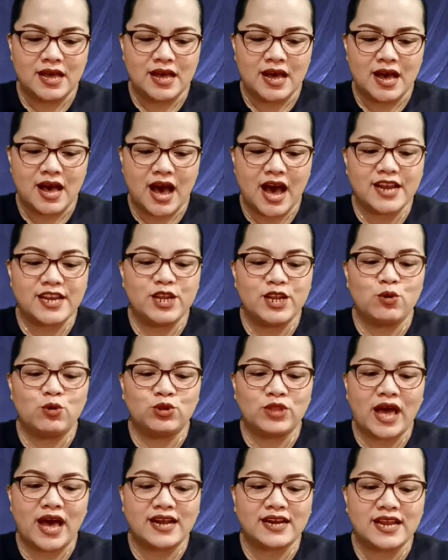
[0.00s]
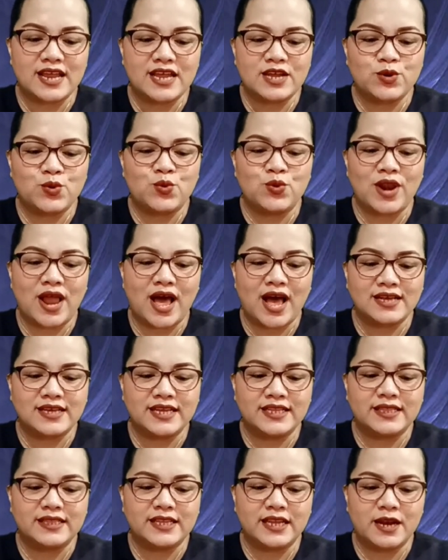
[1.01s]
Adikutare
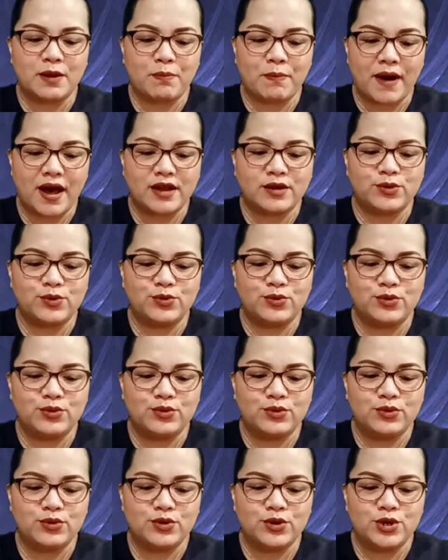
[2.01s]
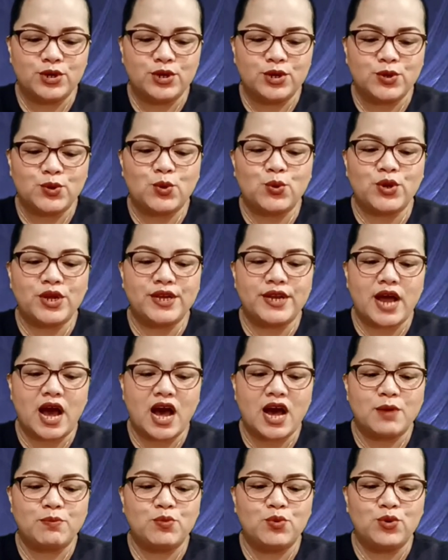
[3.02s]
kulamit ku
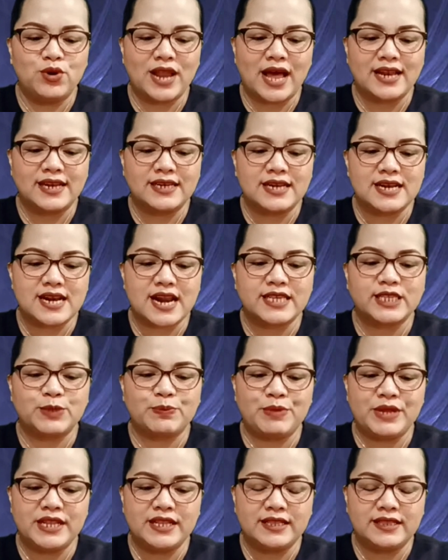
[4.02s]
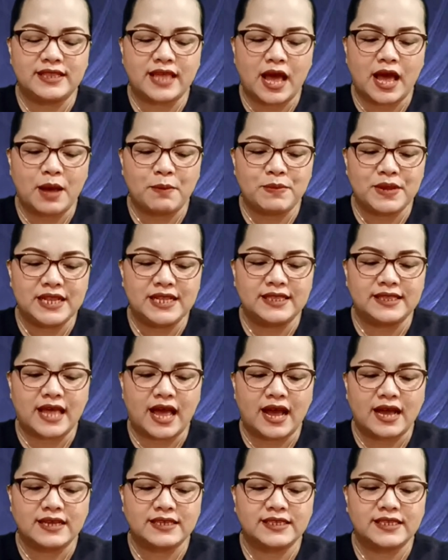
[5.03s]
kuidah bulan ras
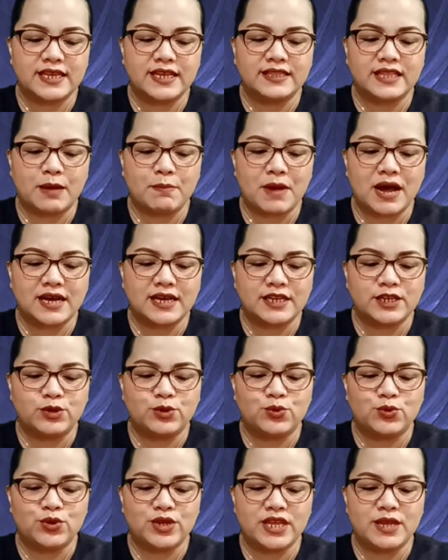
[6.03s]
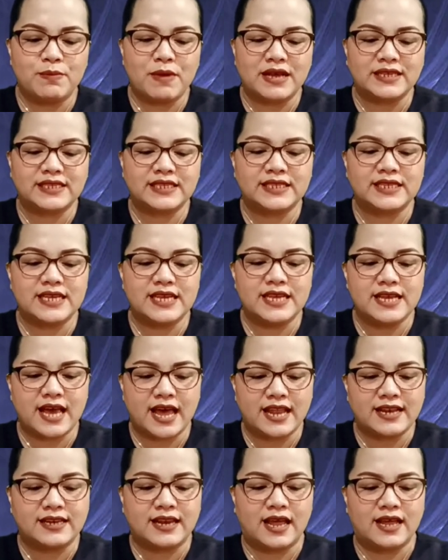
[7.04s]
bintang-bintang seitama kendu ibas
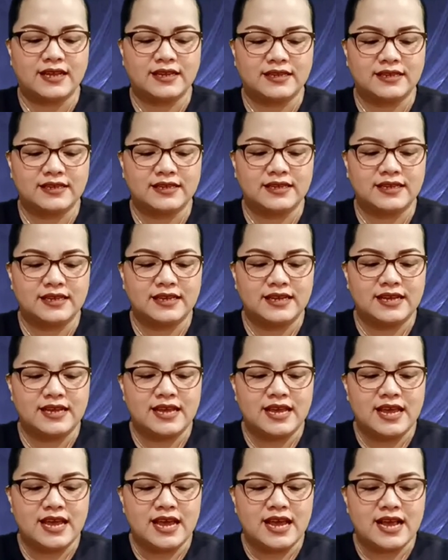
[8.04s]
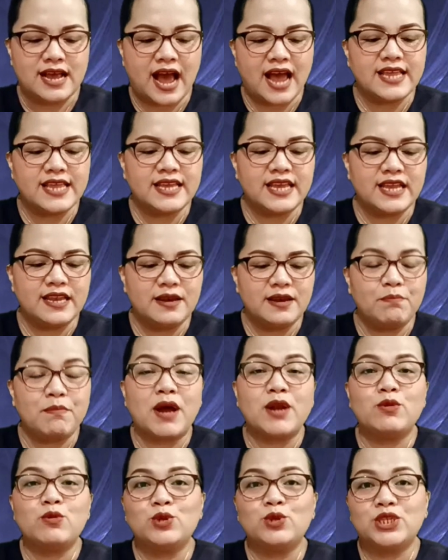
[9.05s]
inganna. Kaikin
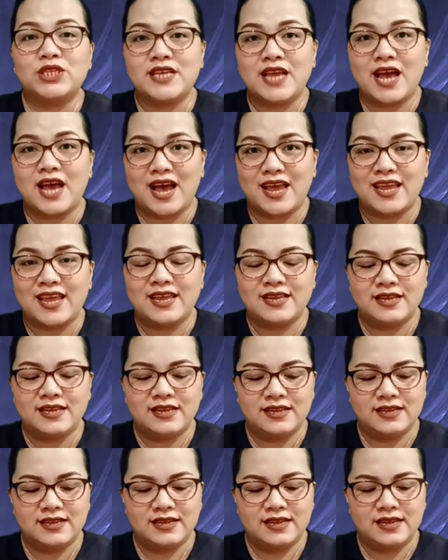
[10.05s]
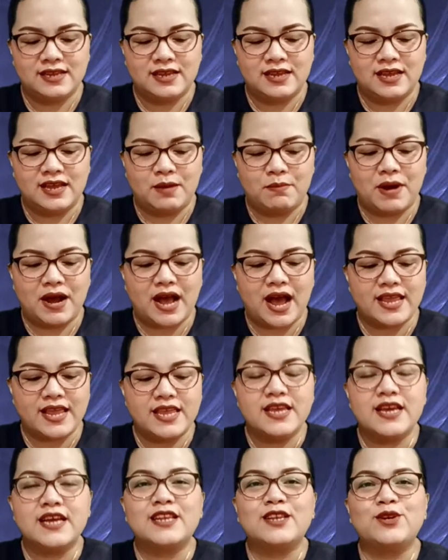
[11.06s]
manusia e, maka
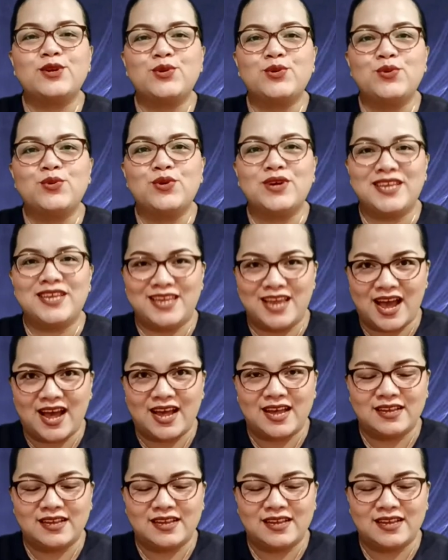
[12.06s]
inget du iya.